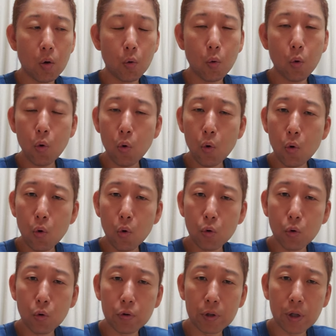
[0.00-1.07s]
大
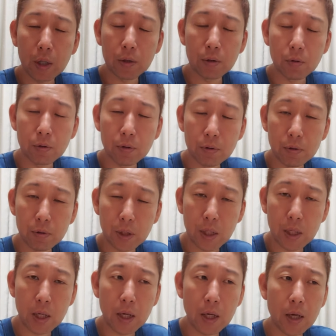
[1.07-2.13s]
野さんのです
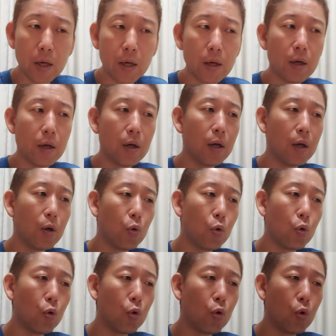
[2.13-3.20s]
ね、えー、
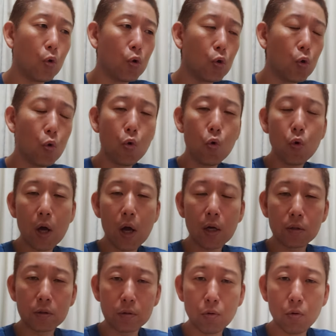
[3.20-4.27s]
この洋
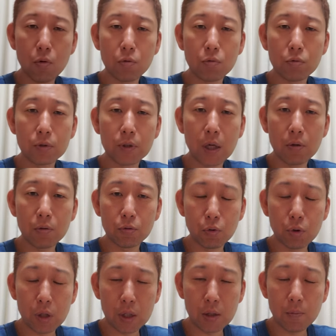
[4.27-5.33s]
楽を歌う
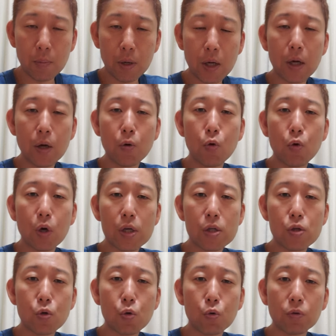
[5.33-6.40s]
時、まあ、英語の歌
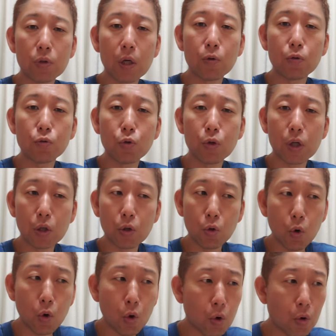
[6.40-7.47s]
詞を歌う時
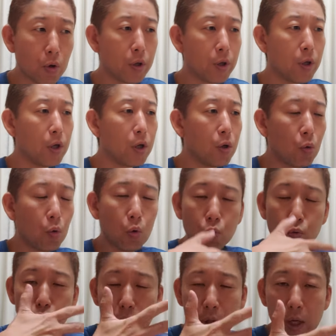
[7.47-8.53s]
のこ
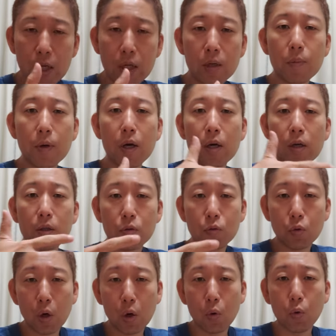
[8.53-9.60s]
の歌い回し
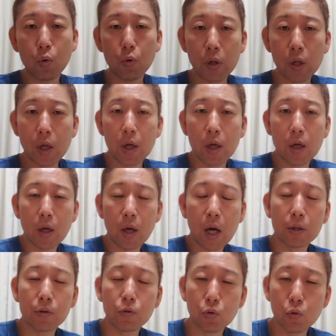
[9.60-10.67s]
とかこのね
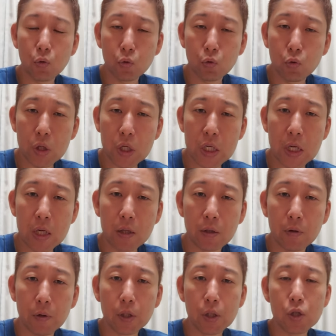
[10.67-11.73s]
発音の綺麗
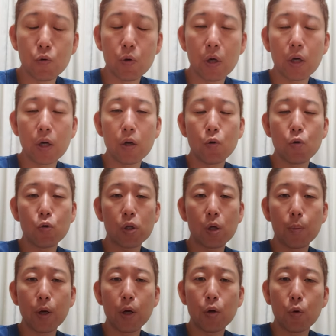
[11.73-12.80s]
さ私は英語を
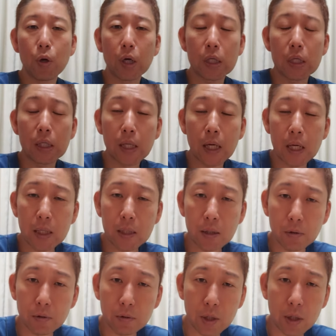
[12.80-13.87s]
喋れるわけじゃない
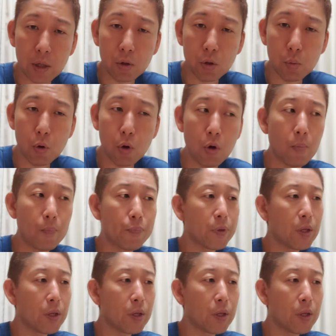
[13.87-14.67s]
ですけれども